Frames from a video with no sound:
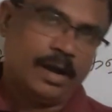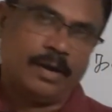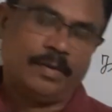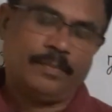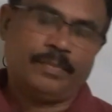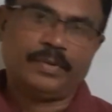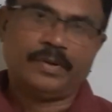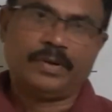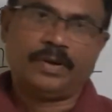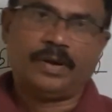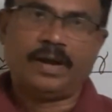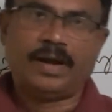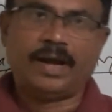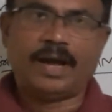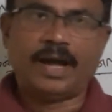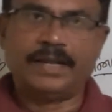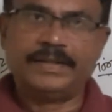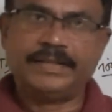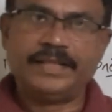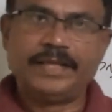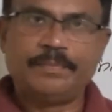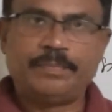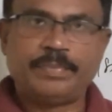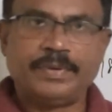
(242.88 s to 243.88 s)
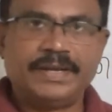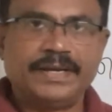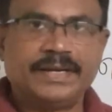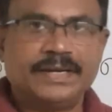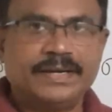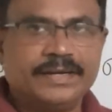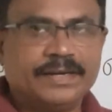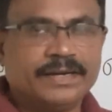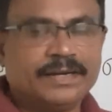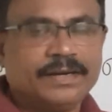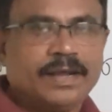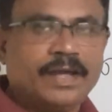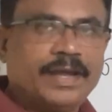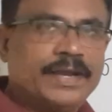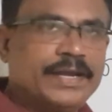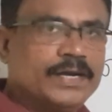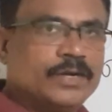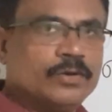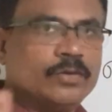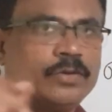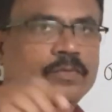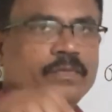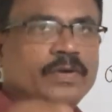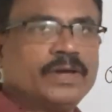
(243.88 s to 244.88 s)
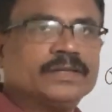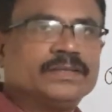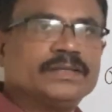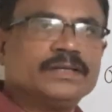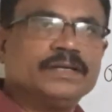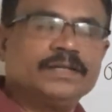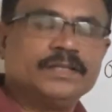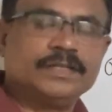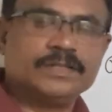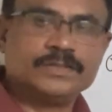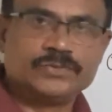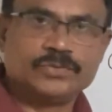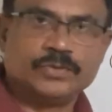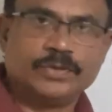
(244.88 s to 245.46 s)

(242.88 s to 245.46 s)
அப்புறம் அதே பையன்கிட்ட நான் இன்னொரு வார்த்தை எழுத